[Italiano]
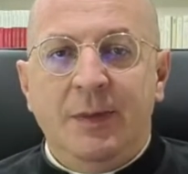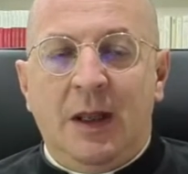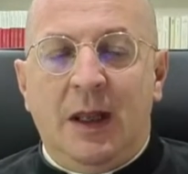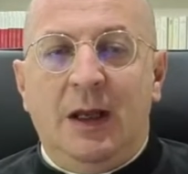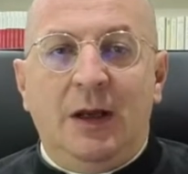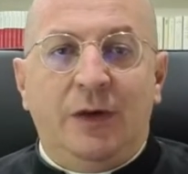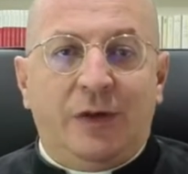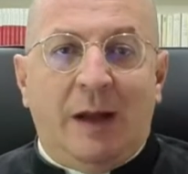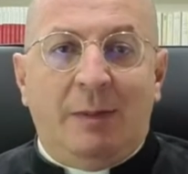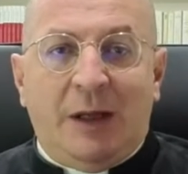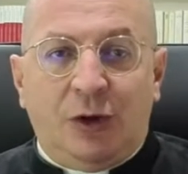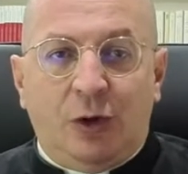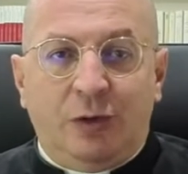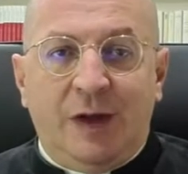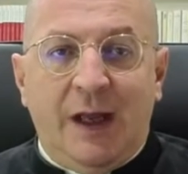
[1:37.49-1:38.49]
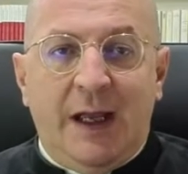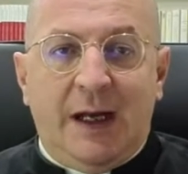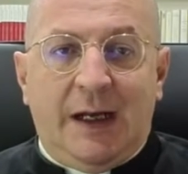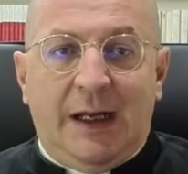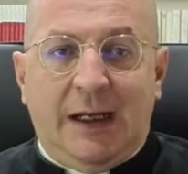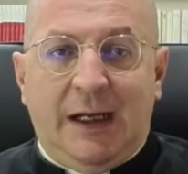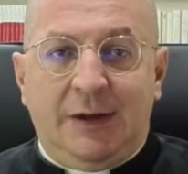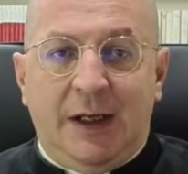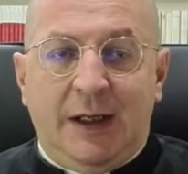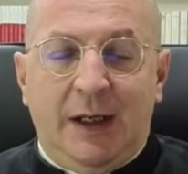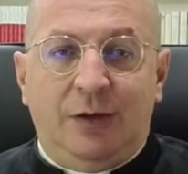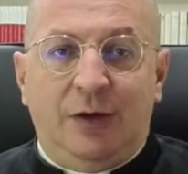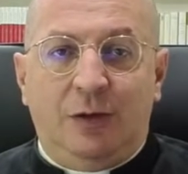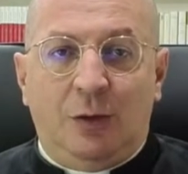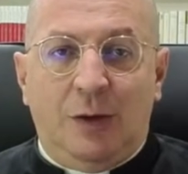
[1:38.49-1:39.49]
eh, è sabato sera la
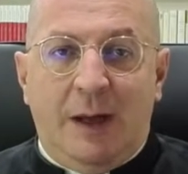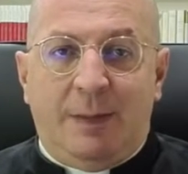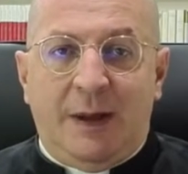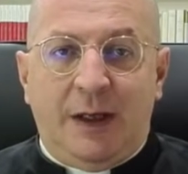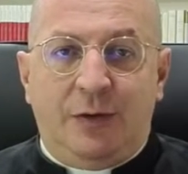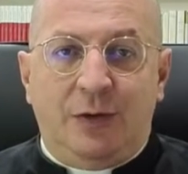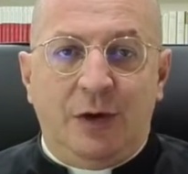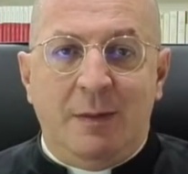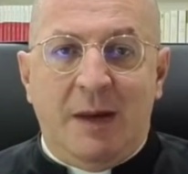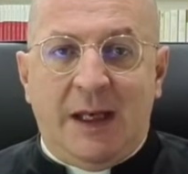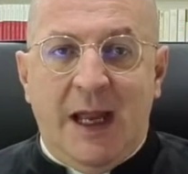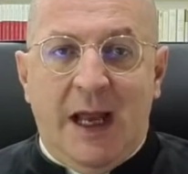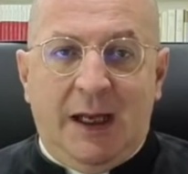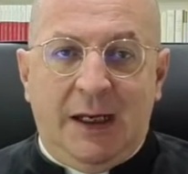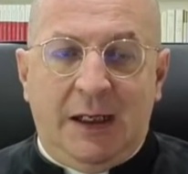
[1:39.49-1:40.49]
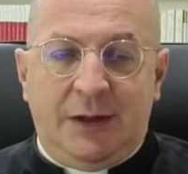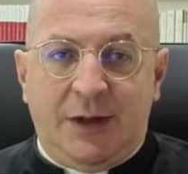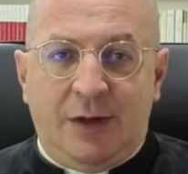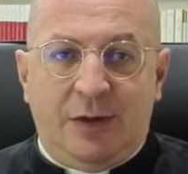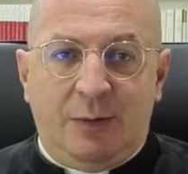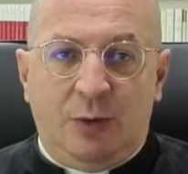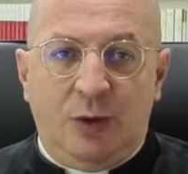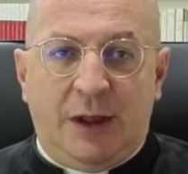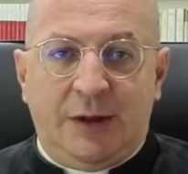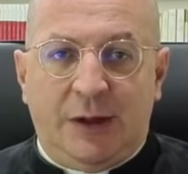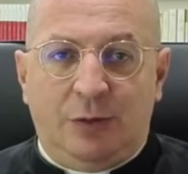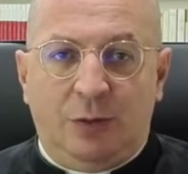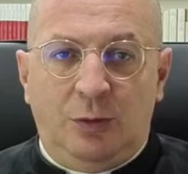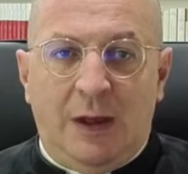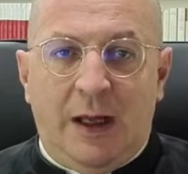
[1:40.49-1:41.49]
catechesi sulle apparizioni mariane, la terza puntata
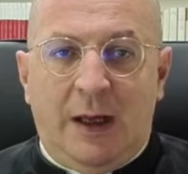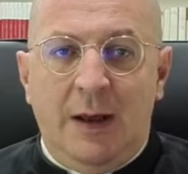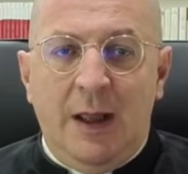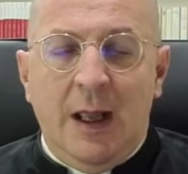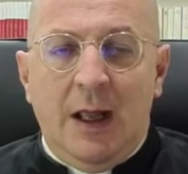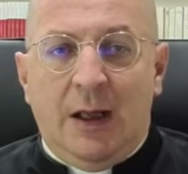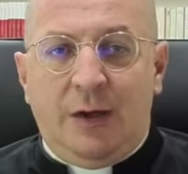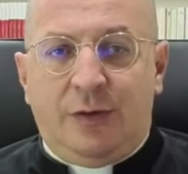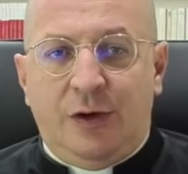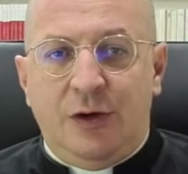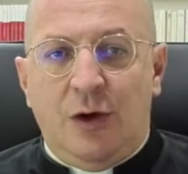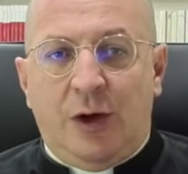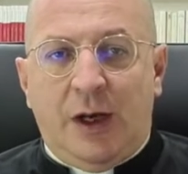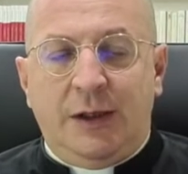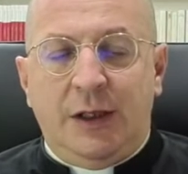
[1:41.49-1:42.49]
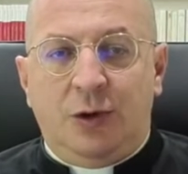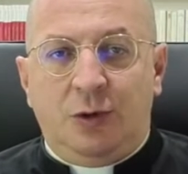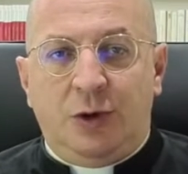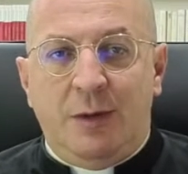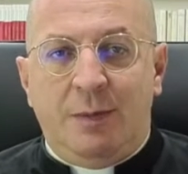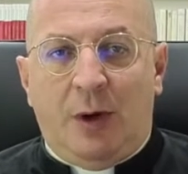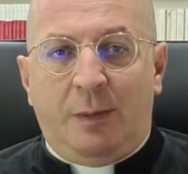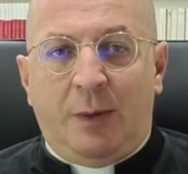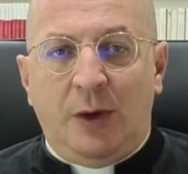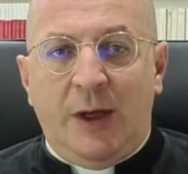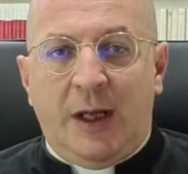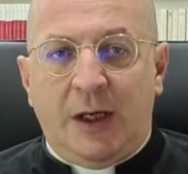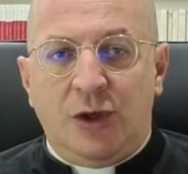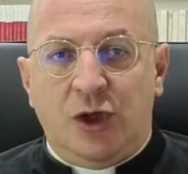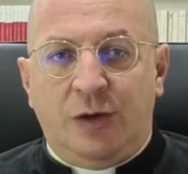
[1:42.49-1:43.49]
sulla Signora di tutti i popoli
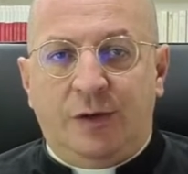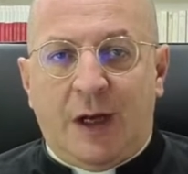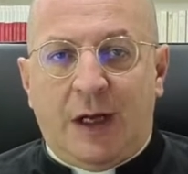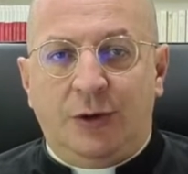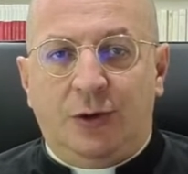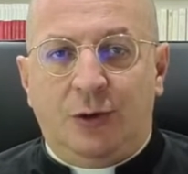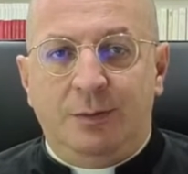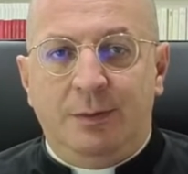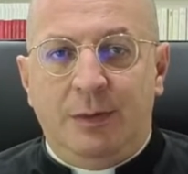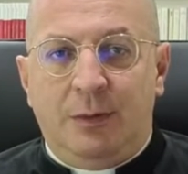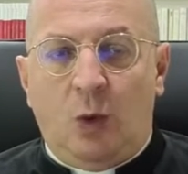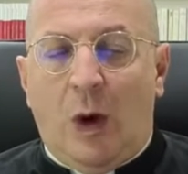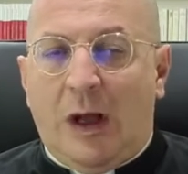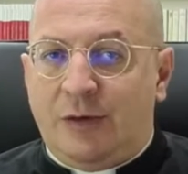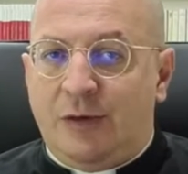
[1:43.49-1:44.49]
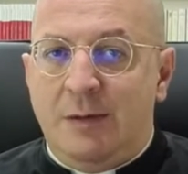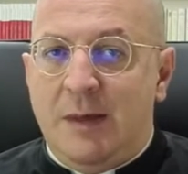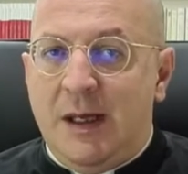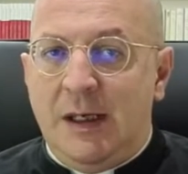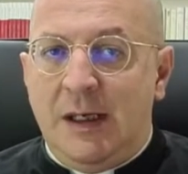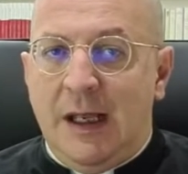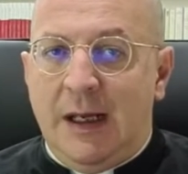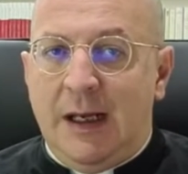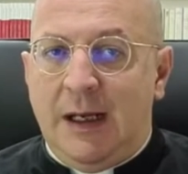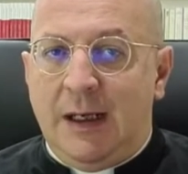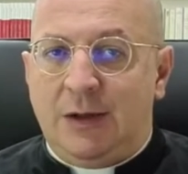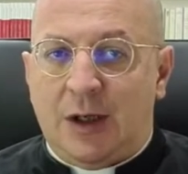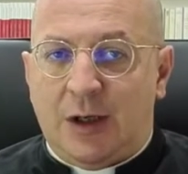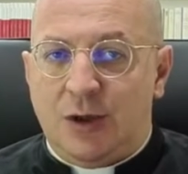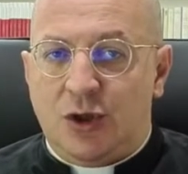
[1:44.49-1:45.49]
ha registrato mm, quasi
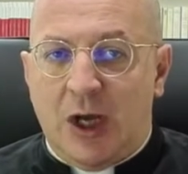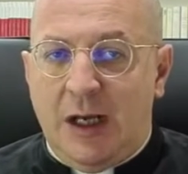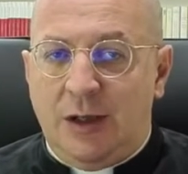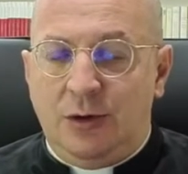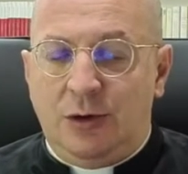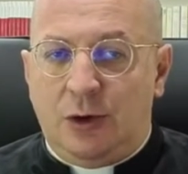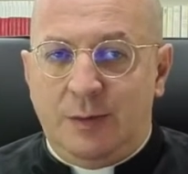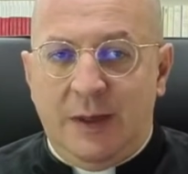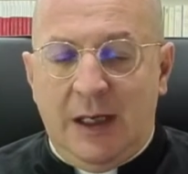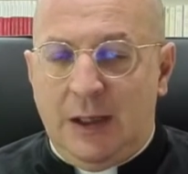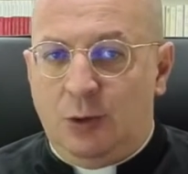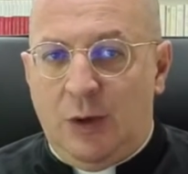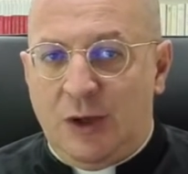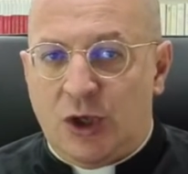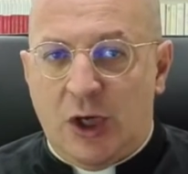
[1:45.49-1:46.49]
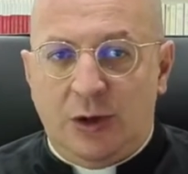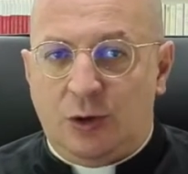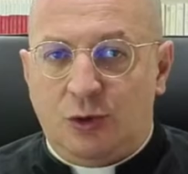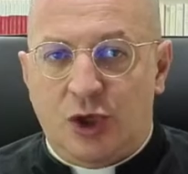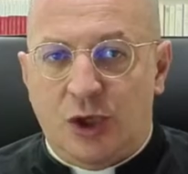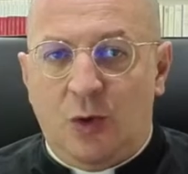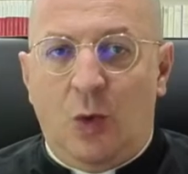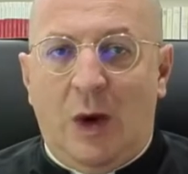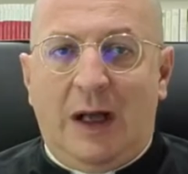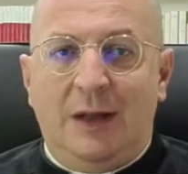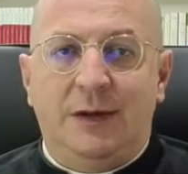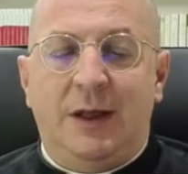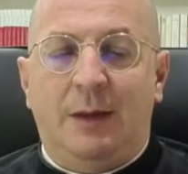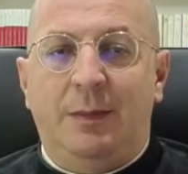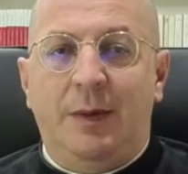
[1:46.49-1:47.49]

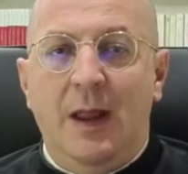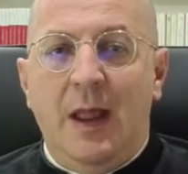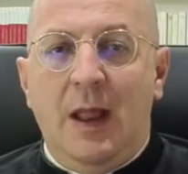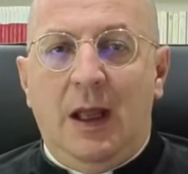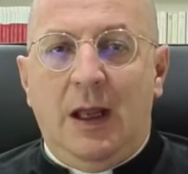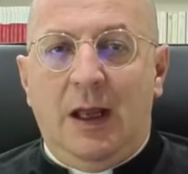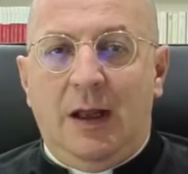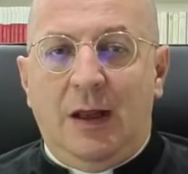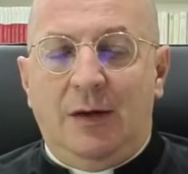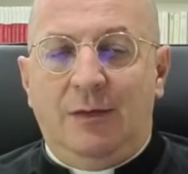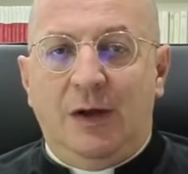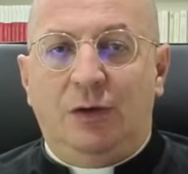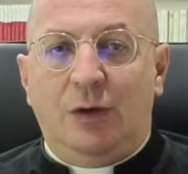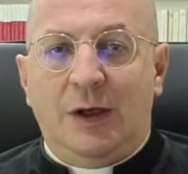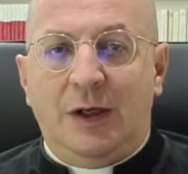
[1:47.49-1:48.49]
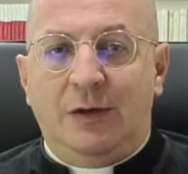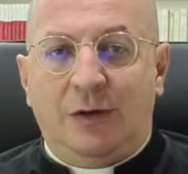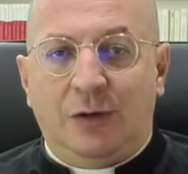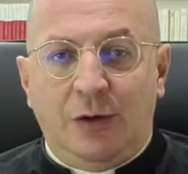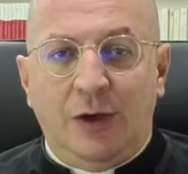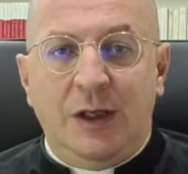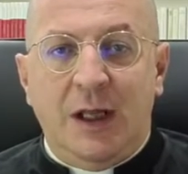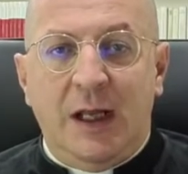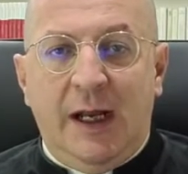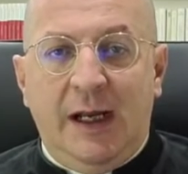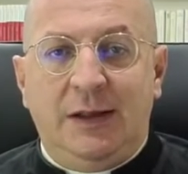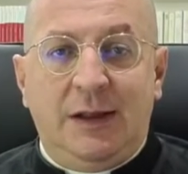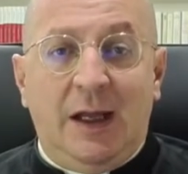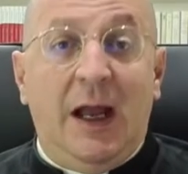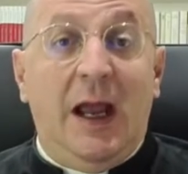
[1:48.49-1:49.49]
1300-1250 eh, visualizzazioni in
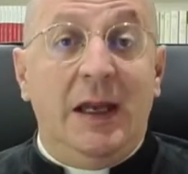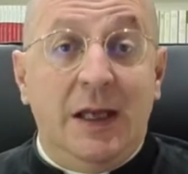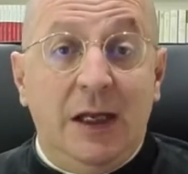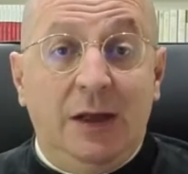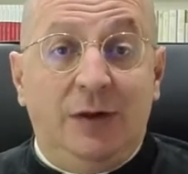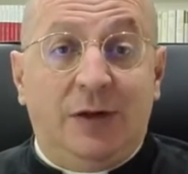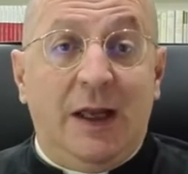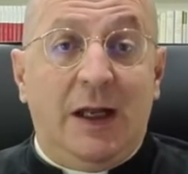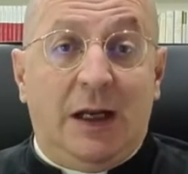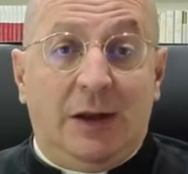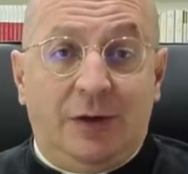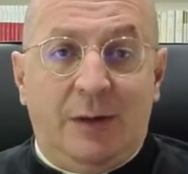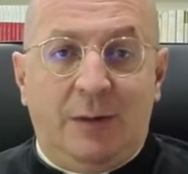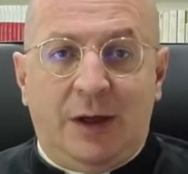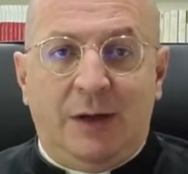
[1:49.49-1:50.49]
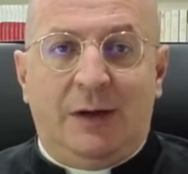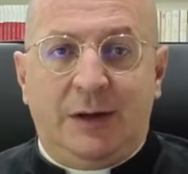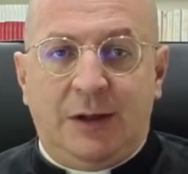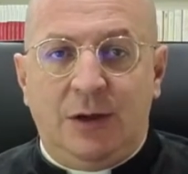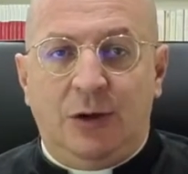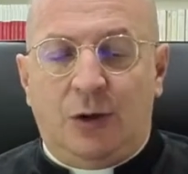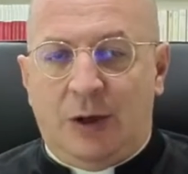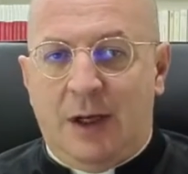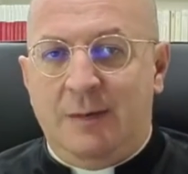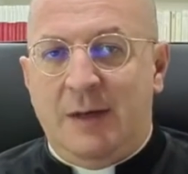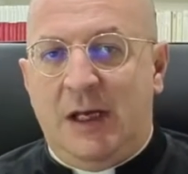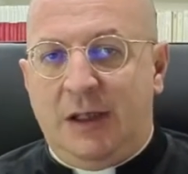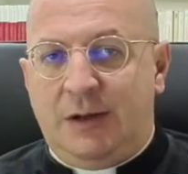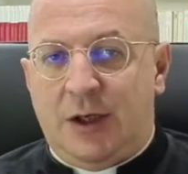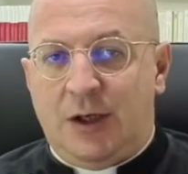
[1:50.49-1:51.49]
diretta e ieri sera siamo arrivati intorno ai
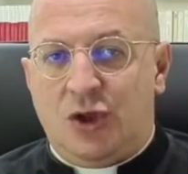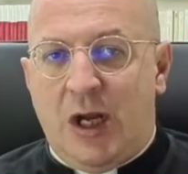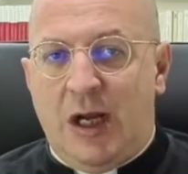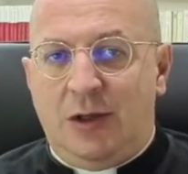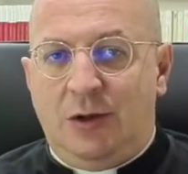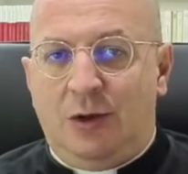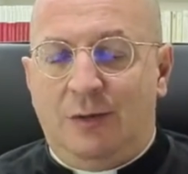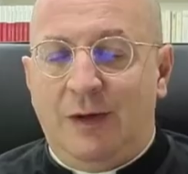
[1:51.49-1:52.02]
1300.